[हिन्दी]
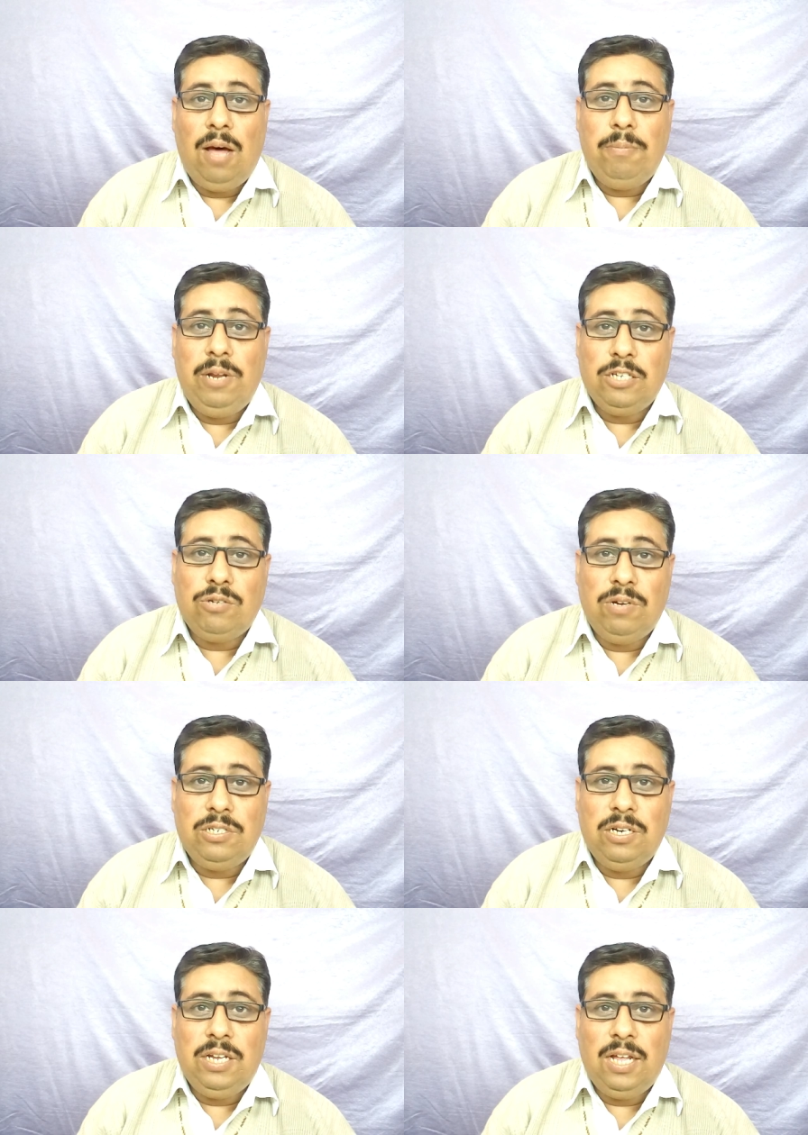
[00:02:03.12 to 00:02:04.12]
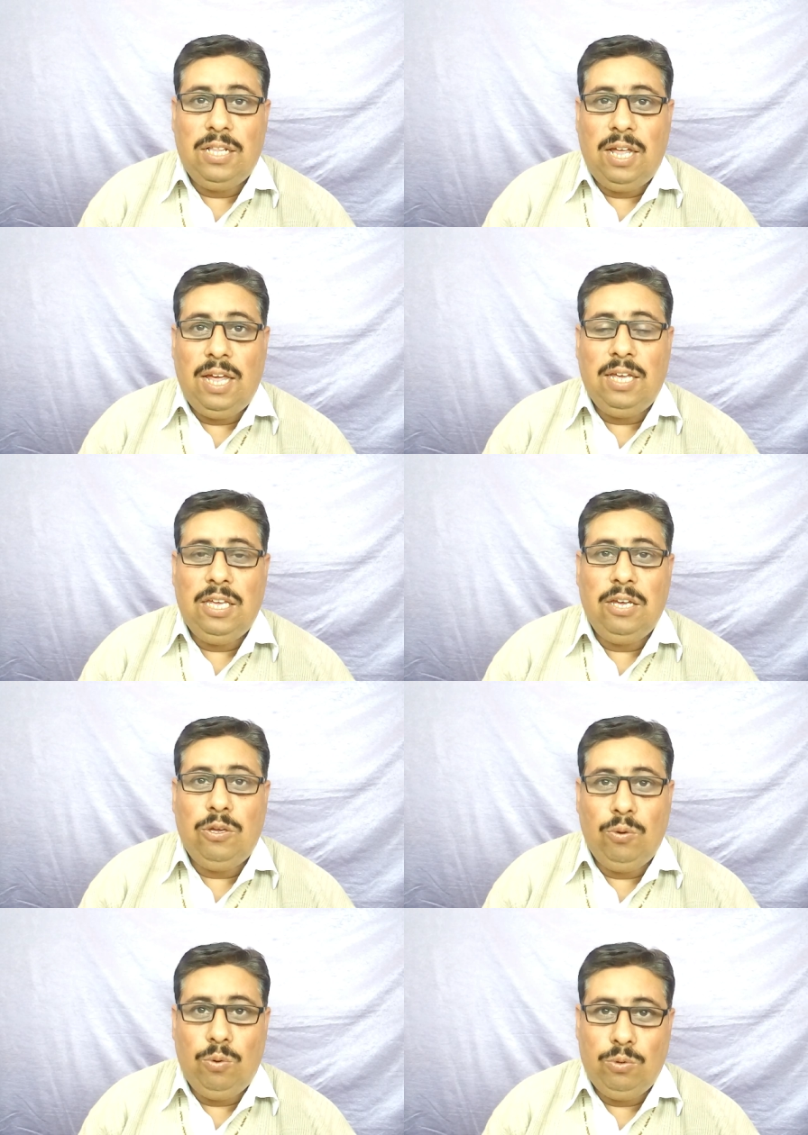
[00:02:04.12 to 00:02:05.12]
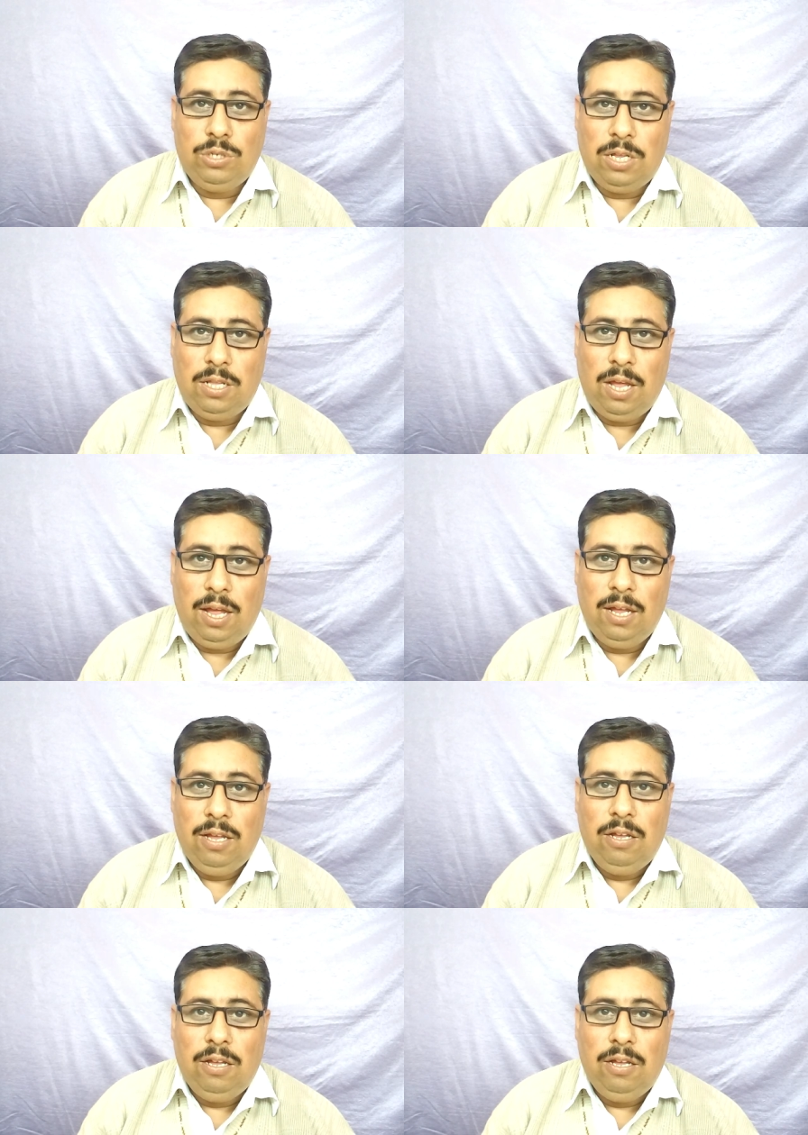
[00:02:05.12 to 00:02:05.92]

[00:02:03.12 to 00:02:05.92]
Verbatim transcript: अब नेक्स्ट क्वेश्चन ये आता है कि ये क्यों हो जाता है